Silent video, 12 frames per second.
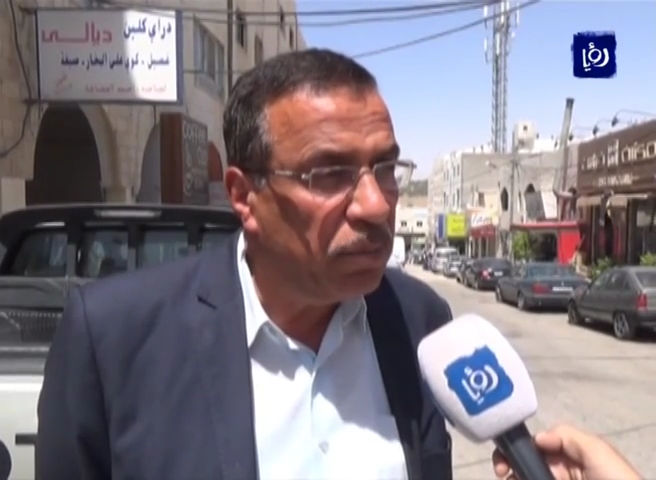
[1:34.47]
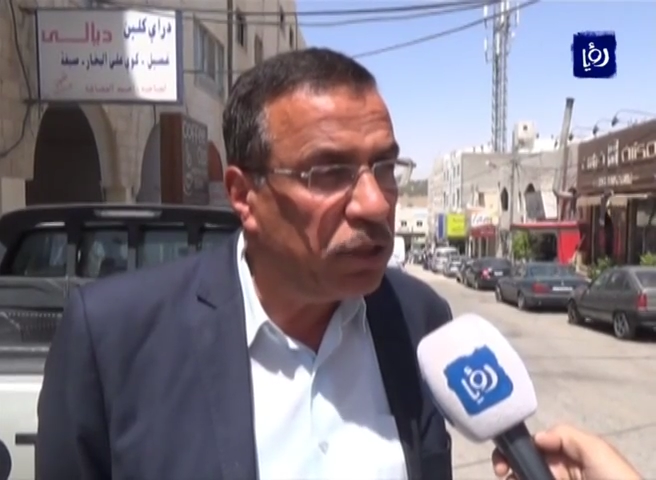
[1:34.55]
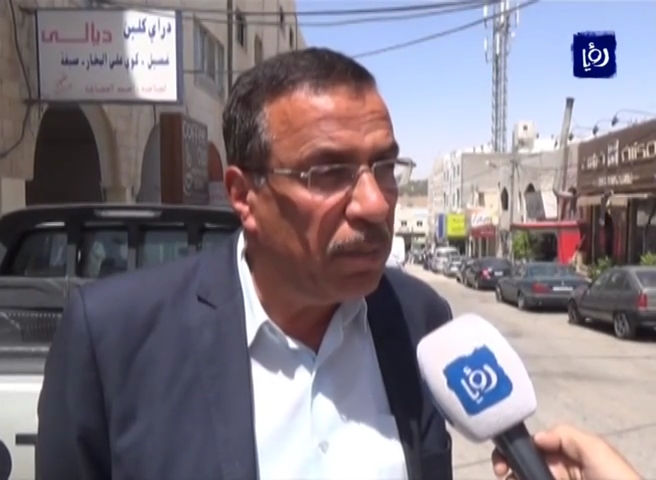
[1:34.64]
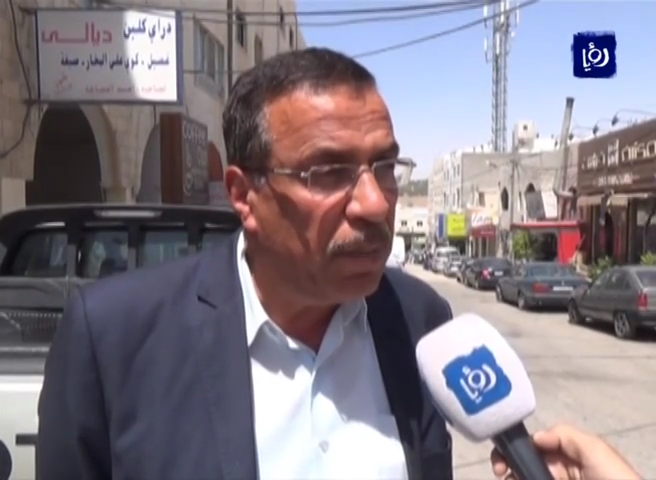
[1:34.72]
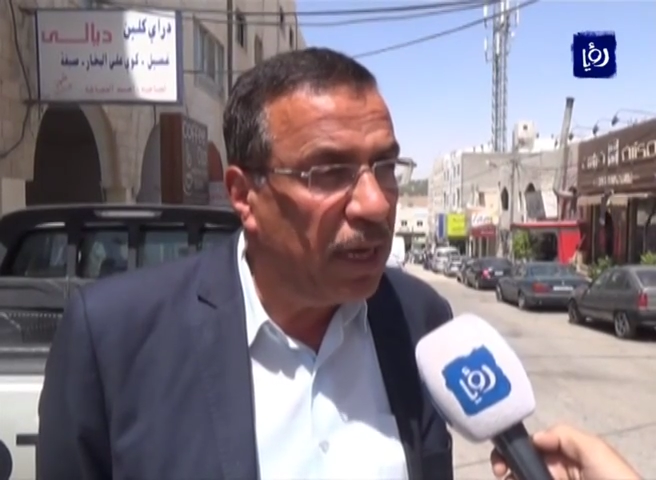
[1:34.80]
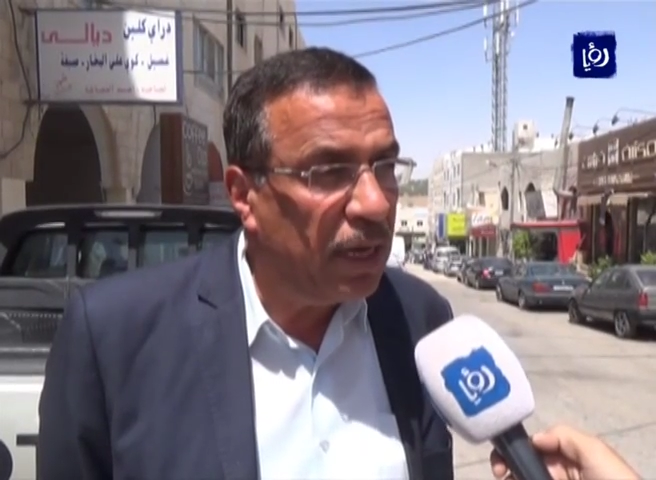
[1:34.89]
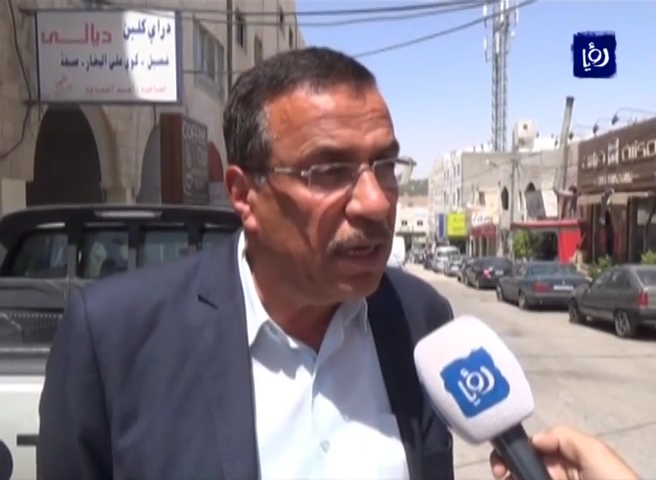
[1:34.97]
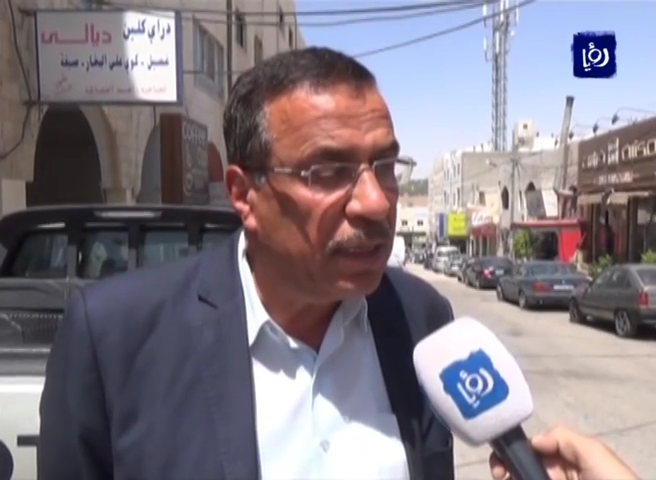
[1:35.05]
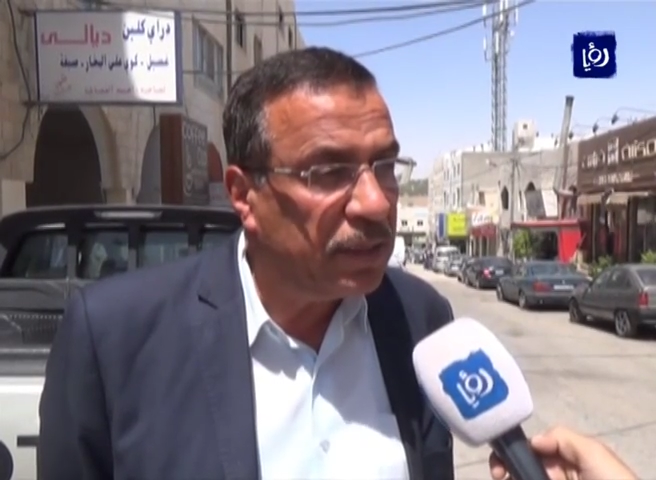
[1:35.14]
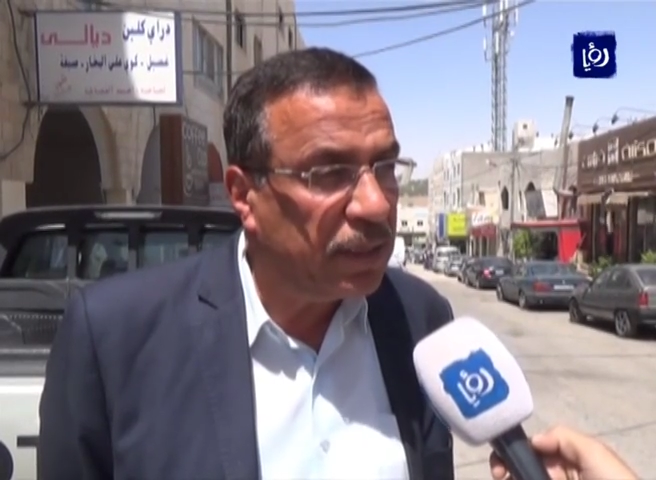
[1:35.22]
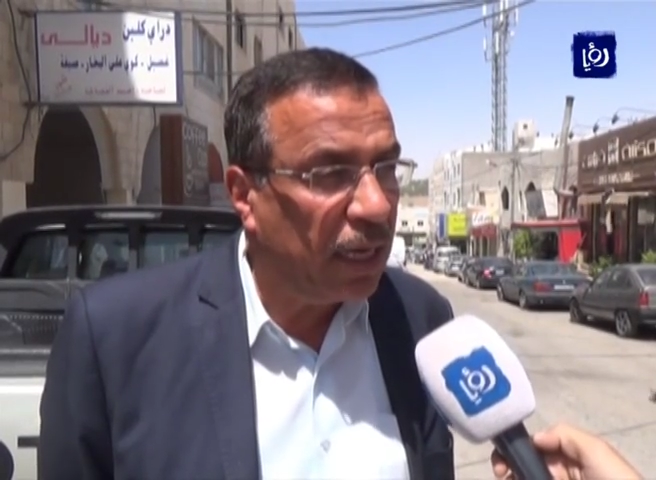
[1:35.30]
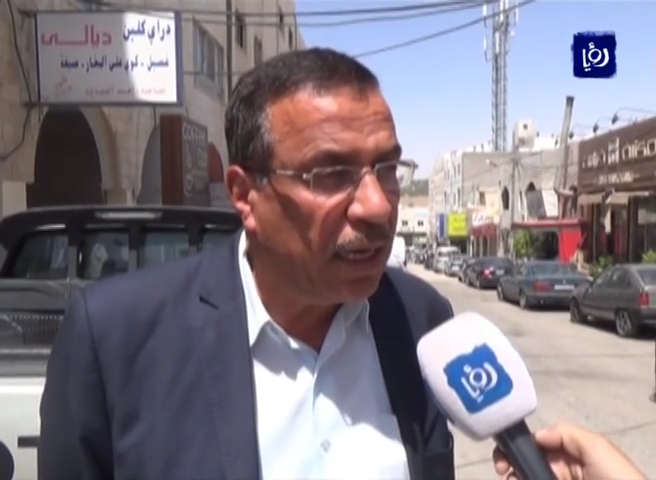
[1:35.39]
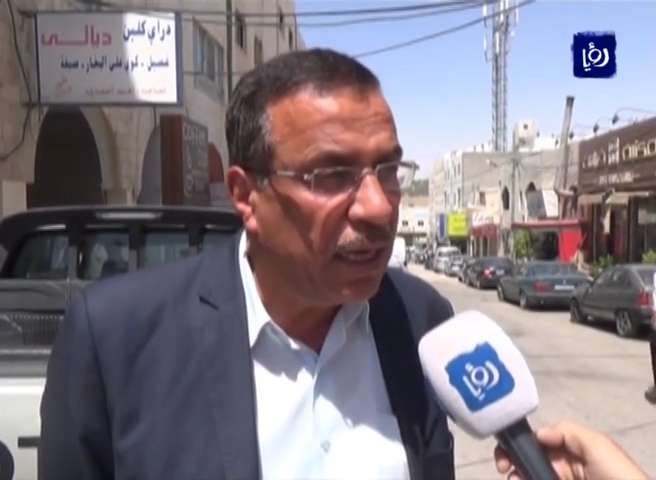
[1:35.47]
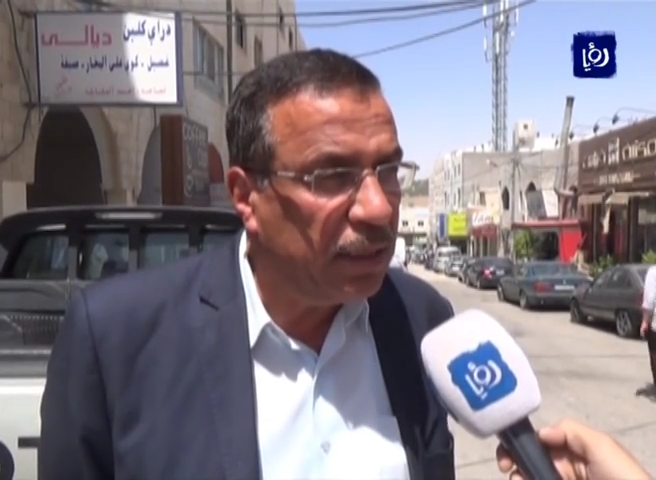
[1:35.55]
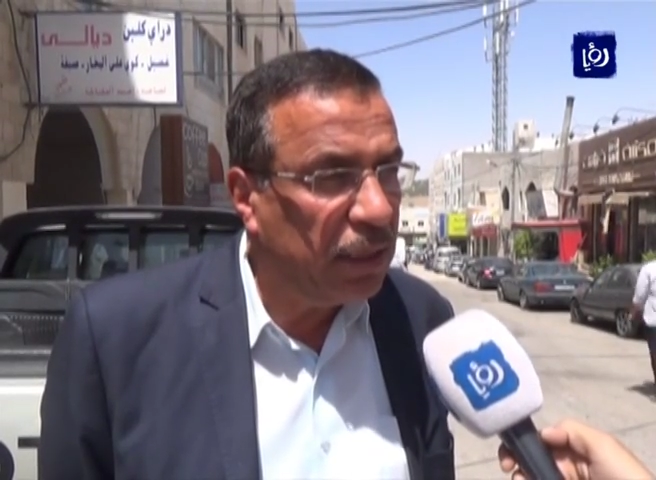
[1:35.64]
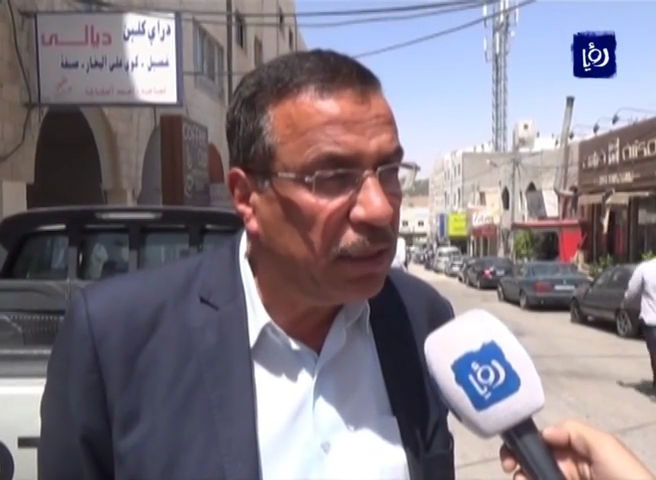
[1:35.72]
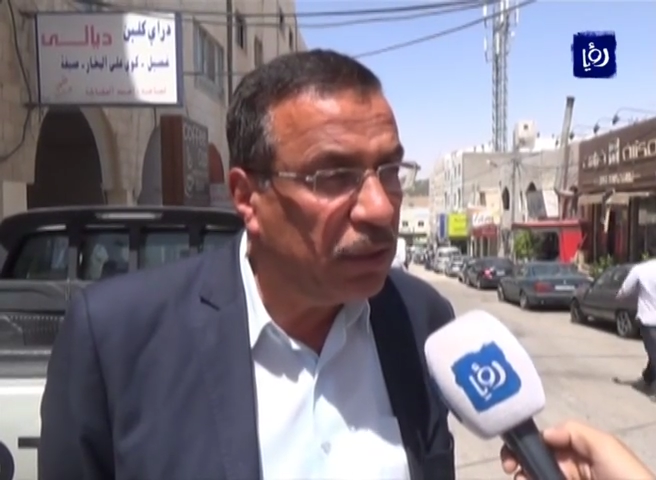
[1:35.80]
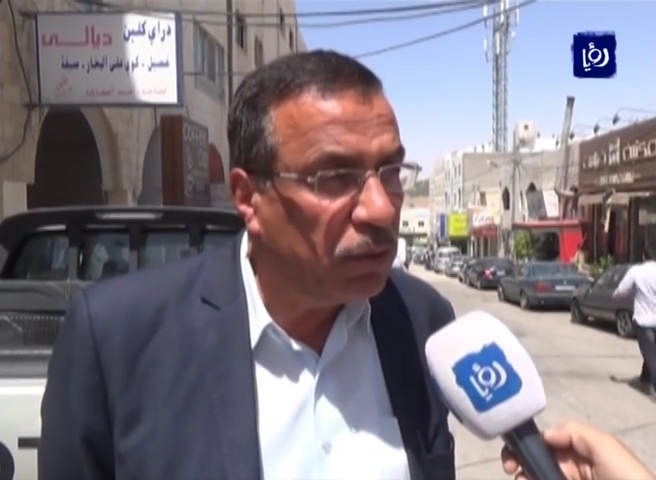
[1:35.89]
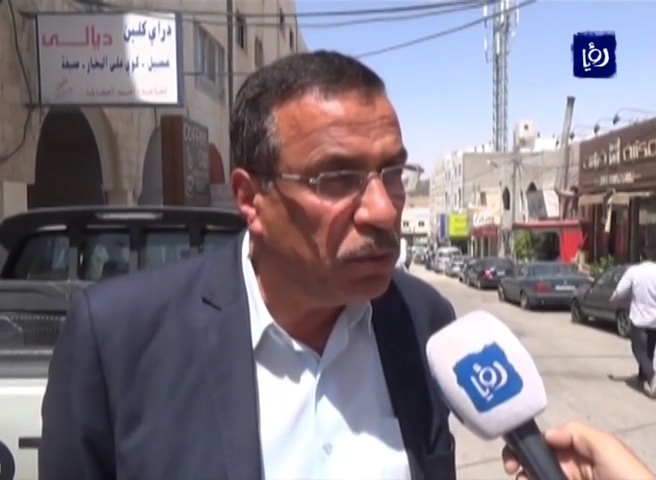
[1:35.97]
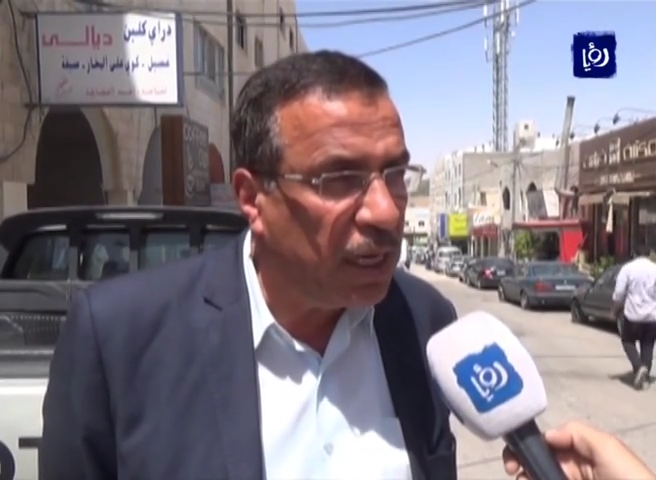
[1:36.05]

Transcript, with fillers: المجمع اللي تشكلت عدة